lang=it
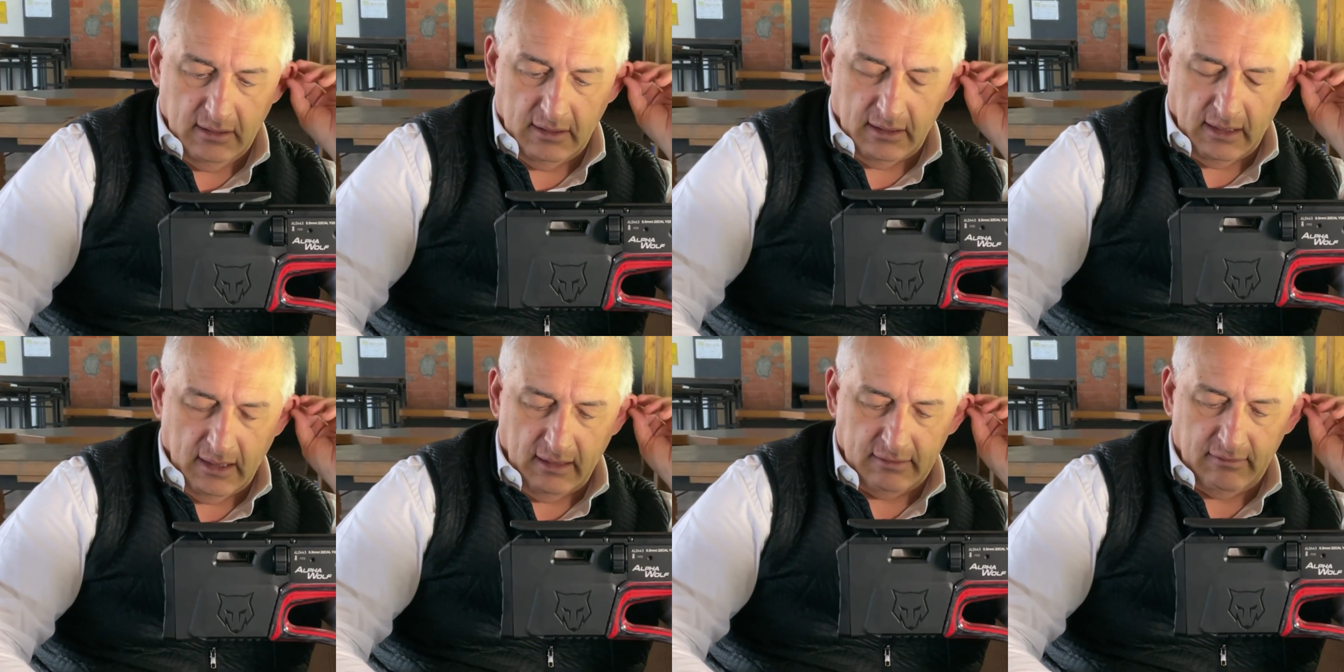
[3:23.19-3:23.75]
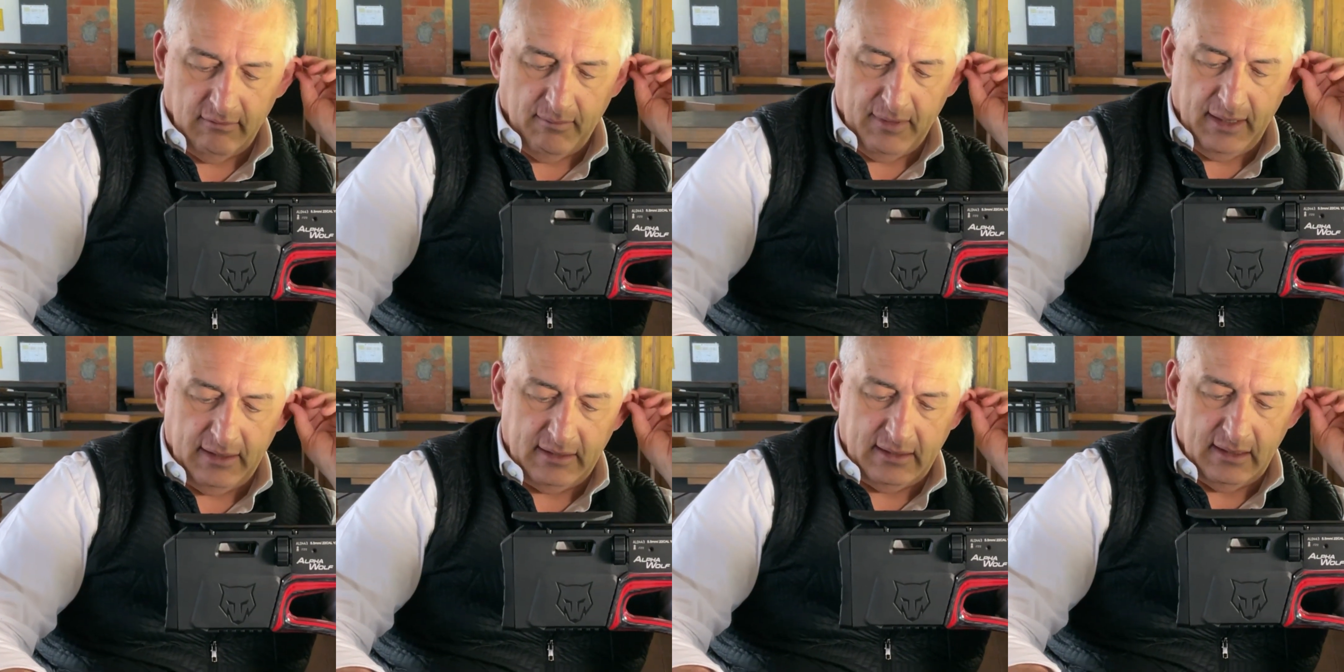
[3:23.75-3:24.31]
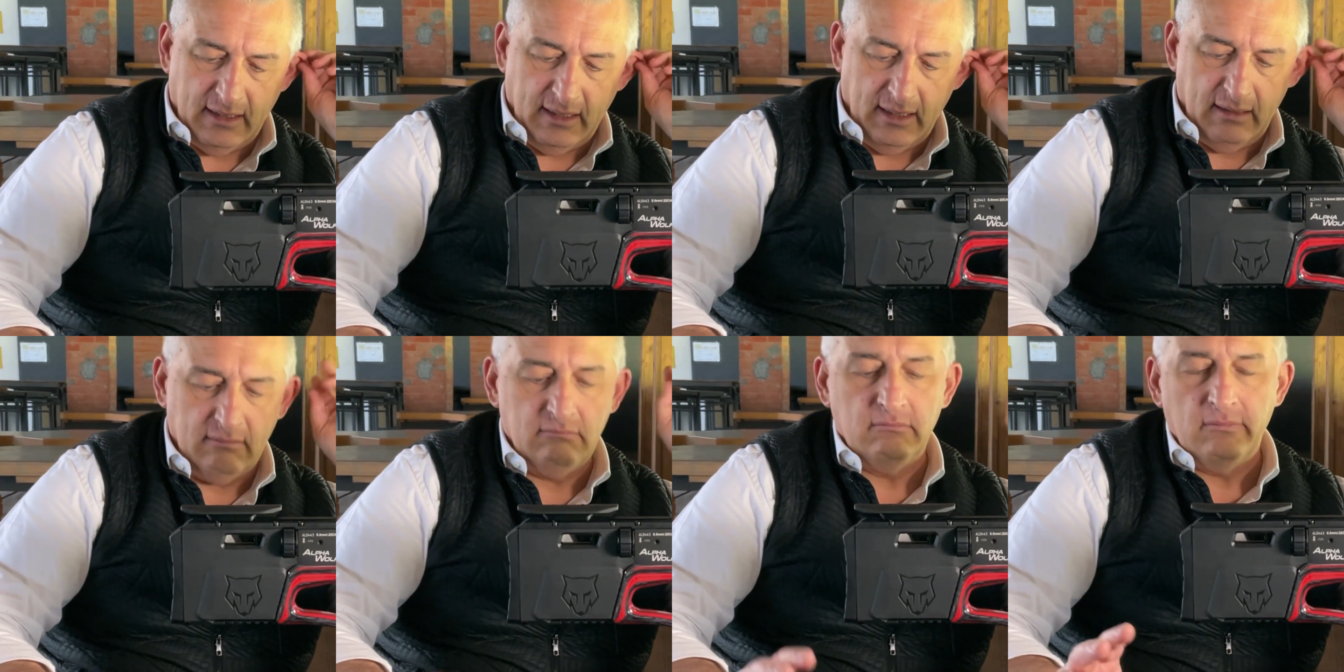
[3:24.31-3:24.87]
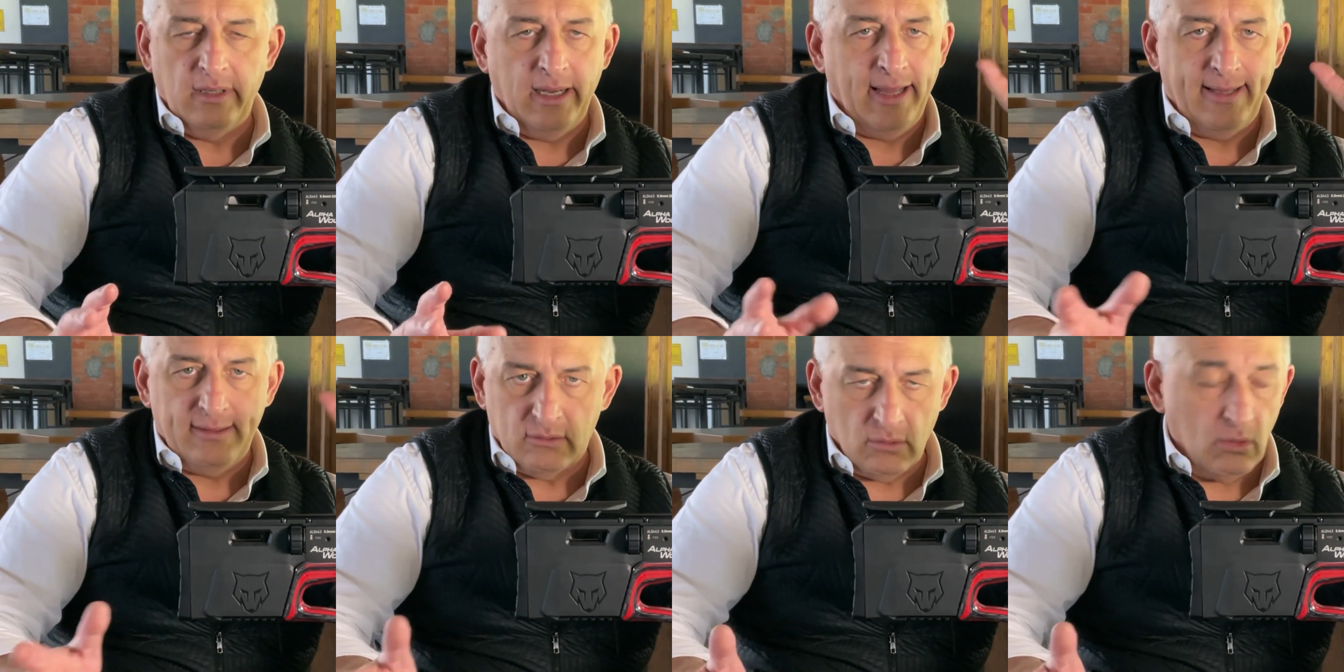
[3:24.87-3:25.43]
relativamente
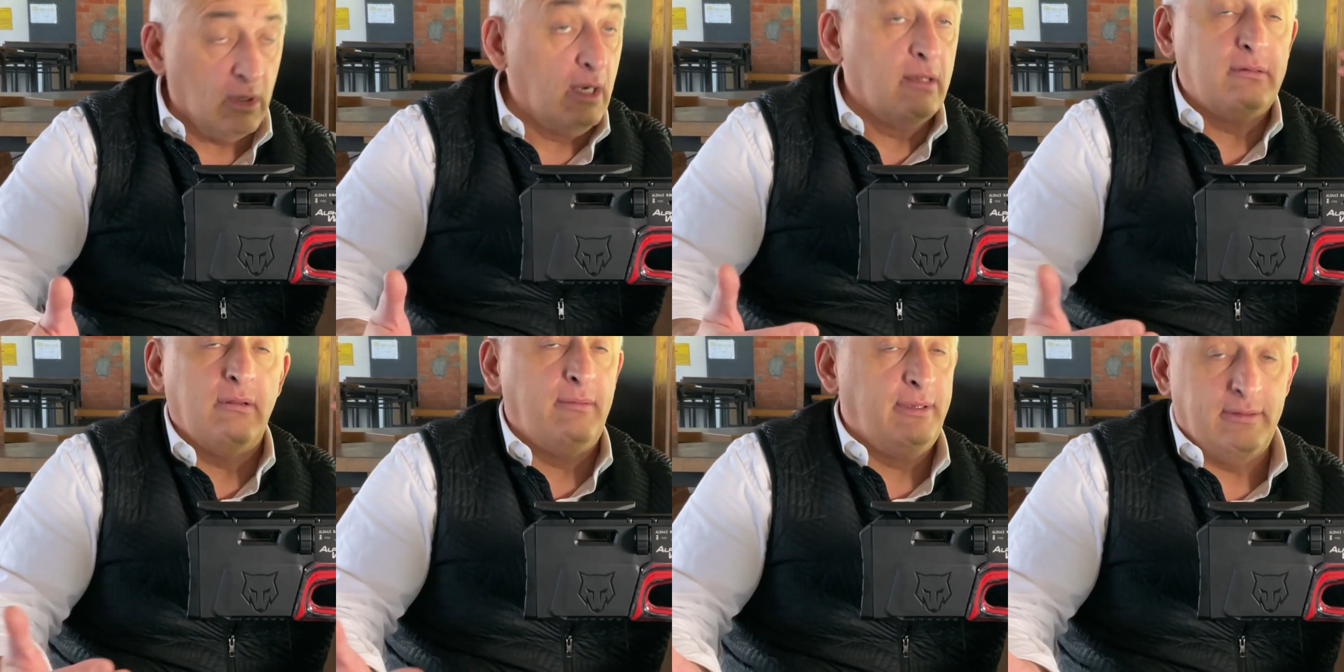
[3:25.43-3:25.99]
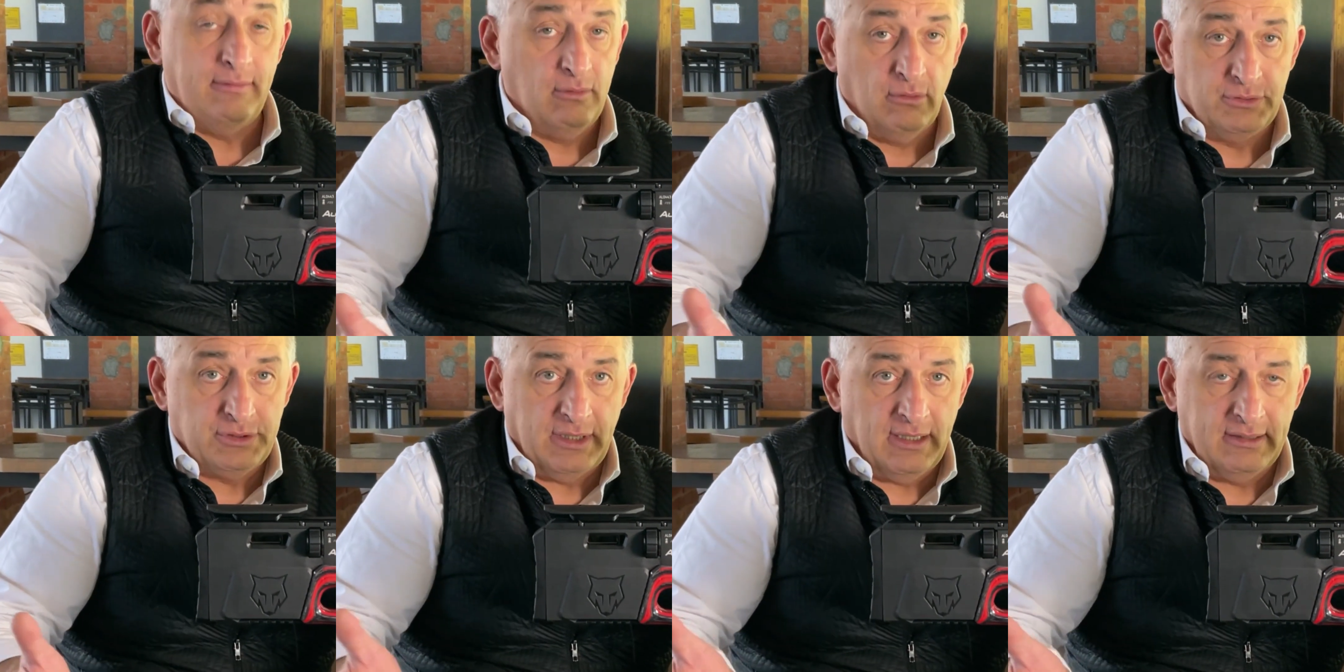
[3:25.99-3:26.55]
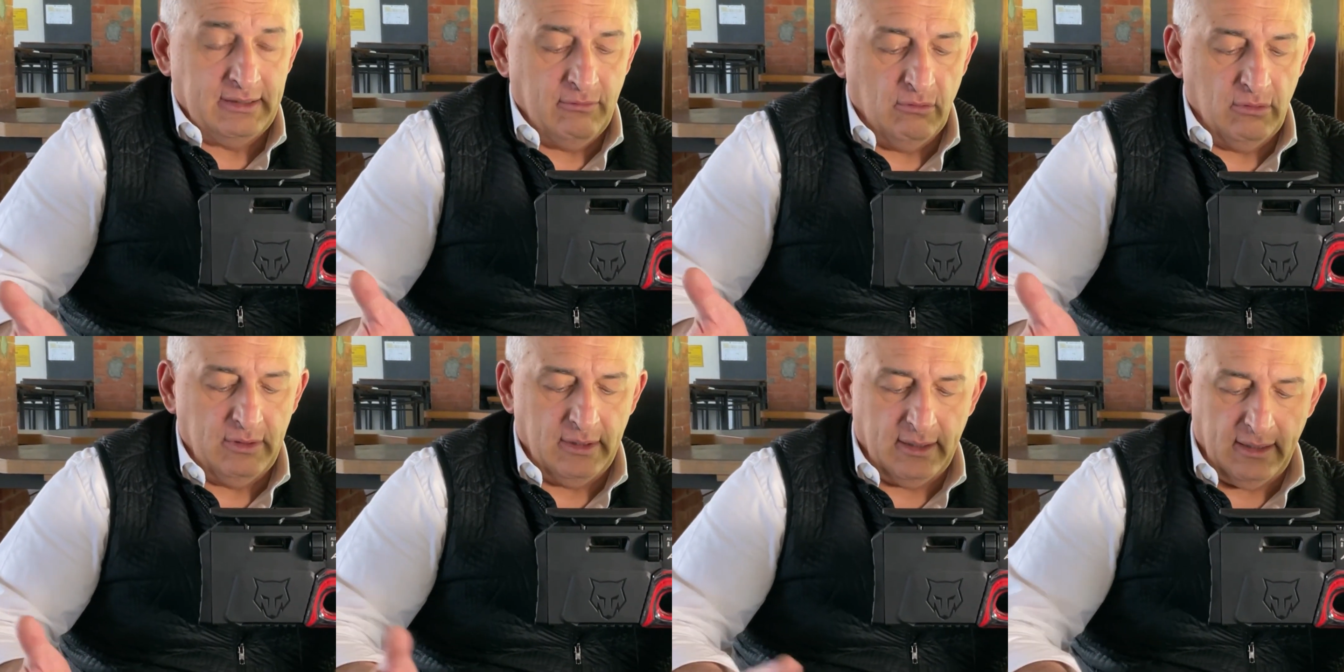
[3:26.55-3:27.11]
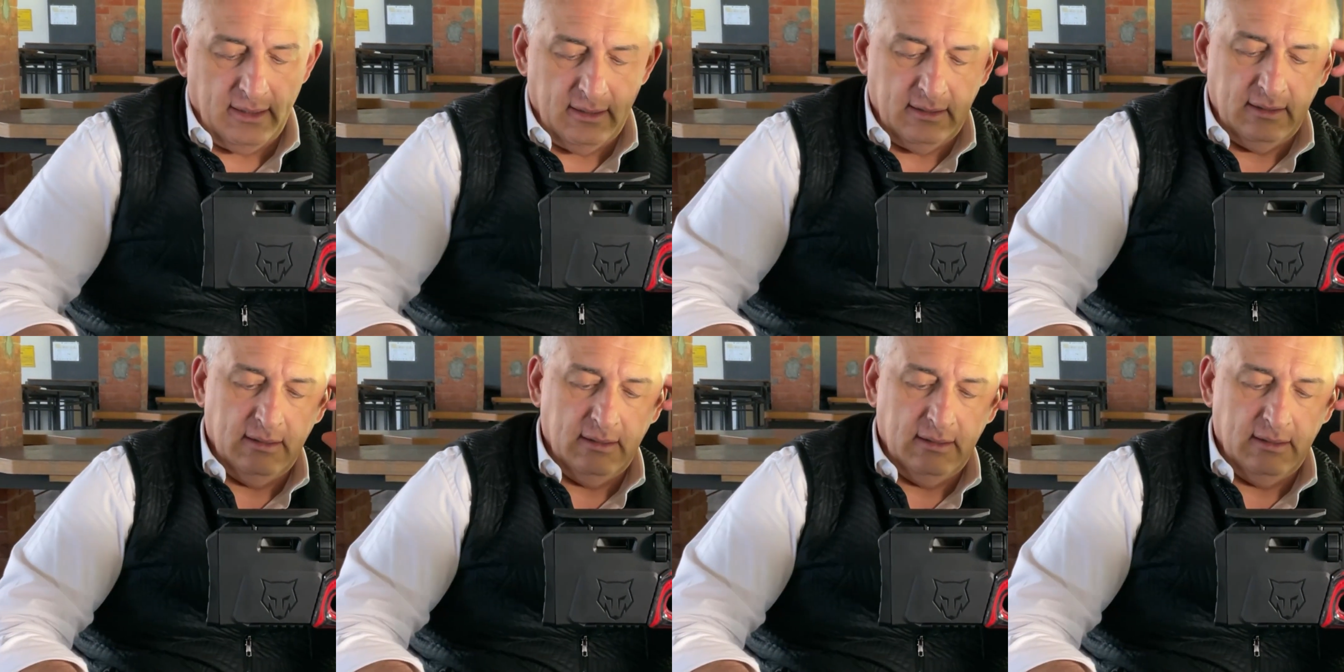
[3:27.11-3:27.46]
lento, o relativamente veloce, relativo vuol dire